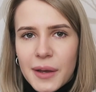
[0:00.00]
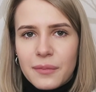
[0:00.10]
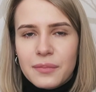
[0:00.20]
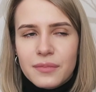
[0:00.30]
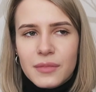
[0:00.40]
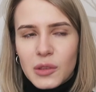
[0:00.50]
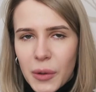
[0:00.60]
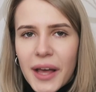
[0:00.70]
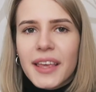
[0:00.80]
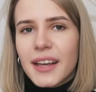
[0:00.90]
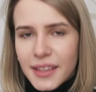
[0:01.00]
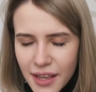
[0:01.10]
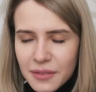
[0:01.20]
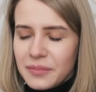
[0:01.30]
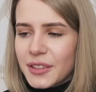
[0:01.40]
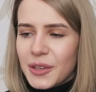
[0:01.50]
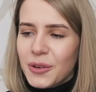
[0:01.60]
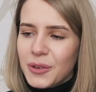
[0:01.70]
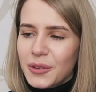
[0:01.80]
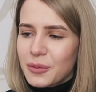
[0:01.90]
は都会かな日
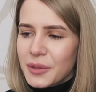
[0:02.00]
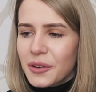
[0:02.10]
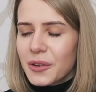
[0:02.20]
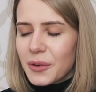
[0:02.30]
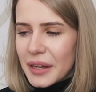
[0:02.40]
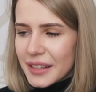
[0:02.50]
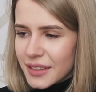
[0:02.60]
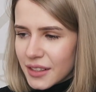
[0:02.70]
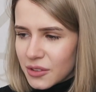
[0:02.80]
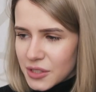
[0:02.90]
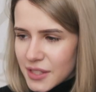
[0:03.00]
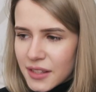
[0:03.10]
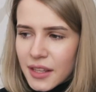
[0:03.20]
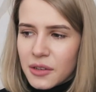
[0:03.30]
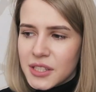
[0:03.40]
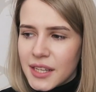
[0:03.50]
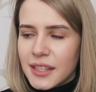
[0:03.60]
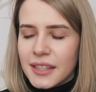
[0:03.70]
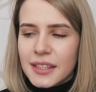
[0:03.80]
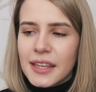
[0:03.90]
本語の魅力をあなたの視点で教え
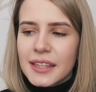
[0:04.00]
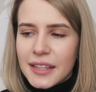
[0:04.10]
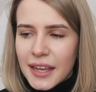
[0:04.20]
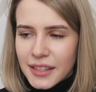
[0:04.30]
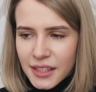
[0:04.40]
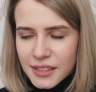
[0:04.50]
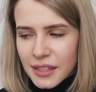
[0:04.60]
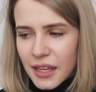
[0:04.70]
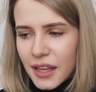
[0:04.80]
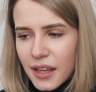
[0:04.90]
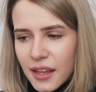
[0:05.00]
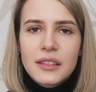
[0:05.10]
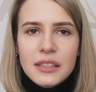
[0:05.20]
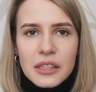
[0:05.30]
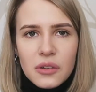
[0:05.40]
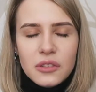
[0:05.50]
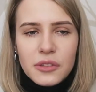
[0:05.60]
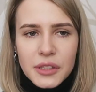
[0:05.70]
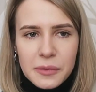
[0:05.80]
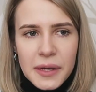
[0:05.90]
ていただきたいです日本
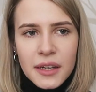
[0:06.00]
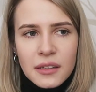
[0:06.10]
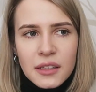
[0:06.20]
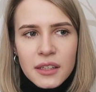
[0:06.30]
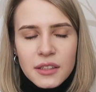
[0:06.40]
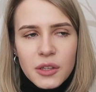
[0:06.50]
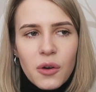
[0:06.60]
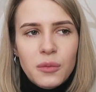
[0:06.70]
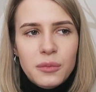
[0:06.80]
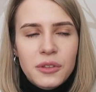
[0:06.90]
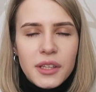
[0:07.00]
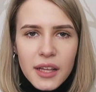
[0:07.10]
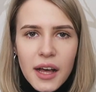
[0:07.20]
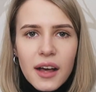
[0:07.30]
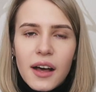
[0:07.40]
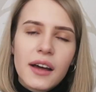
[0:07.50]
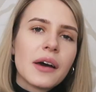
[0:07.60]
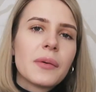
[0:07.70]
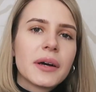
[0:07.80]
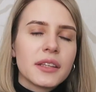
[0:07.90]
語には日本文化が現
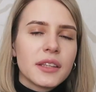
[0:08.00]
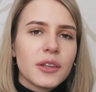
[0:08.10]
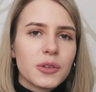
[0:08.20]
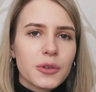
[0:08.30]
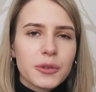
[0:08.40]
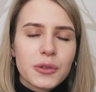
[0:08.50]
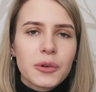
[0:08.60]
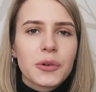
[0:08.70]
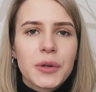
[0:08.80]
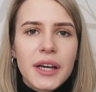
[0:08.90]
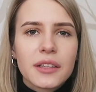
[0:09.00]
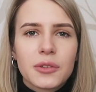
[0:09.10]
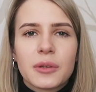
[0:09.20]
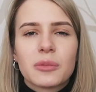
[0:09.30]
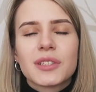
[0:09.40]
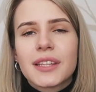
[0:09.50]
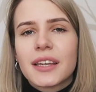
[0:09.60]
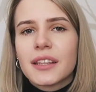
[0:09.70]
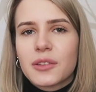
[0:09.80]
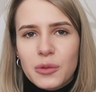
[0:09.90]
れているというところがとても素
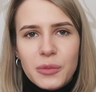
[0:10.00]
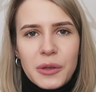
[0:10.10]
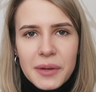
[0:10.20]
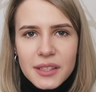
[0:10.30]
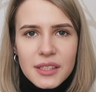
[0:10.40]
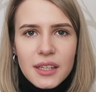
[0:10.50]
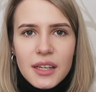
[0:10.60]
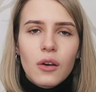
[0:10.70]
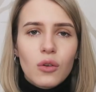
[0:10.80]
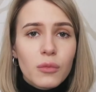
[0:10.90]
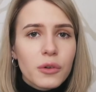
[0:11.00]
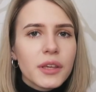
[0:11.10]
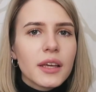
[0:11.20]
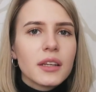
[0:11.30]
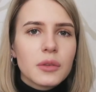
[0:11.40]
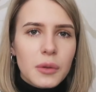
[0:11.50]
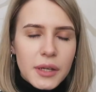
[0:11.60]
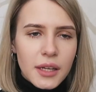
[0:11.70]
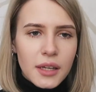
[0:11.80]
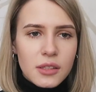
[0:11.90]
敵だと思います思いやりと
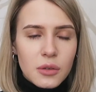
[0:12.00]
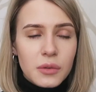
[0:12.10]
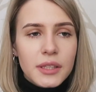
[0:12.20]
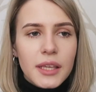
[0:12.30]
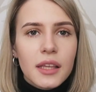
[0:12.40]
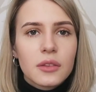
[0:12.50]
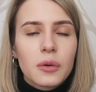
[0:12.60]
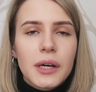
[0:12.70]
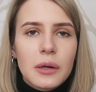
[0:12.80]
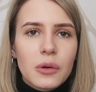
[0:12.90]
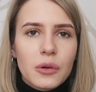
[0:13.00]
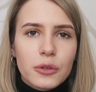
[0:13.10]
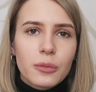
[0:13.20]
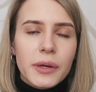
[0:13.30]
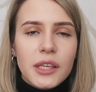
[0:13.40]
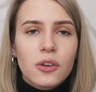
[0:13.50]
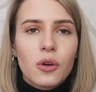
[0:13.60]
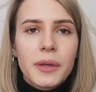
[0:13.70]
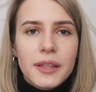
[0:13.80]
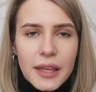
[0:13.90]
か尊敬とかを言葉に
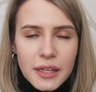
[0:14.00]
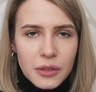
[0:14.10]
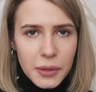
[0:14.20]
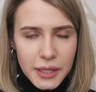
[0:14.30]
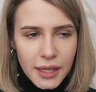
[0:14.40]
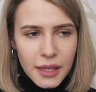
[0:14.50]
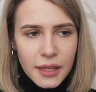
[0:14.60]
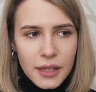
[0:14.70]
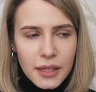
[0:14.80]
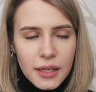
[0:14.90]
込めたりとか